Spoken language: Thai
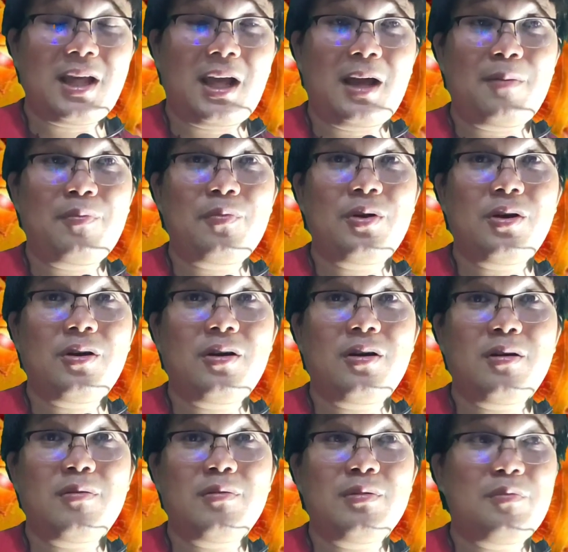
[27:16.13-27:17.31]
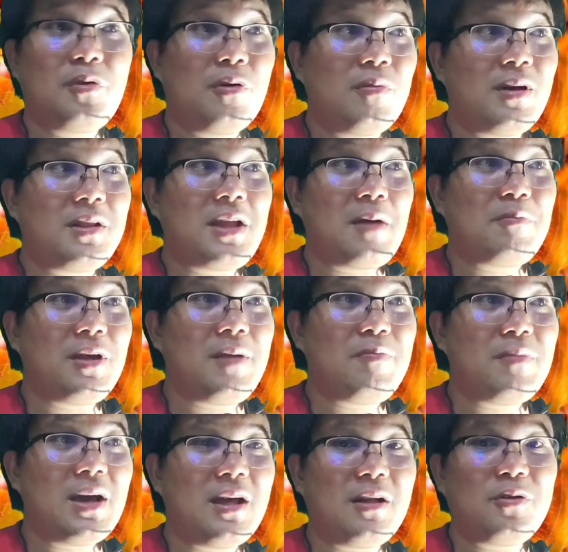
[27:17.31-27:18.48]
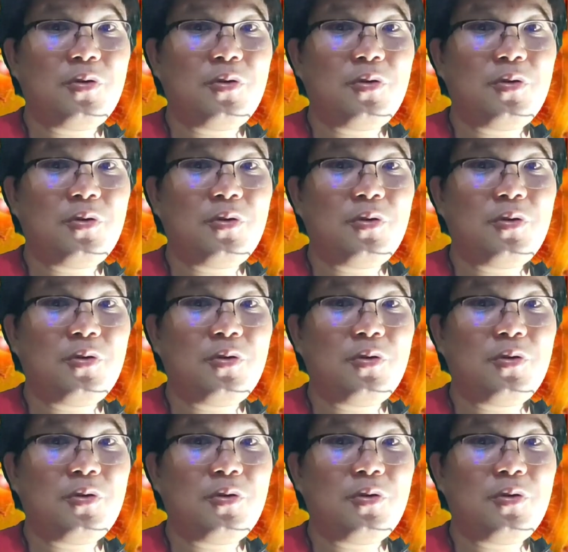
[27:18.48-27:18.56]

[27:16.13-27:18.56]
นะครับ ก็ผมก็ทำคลิปมา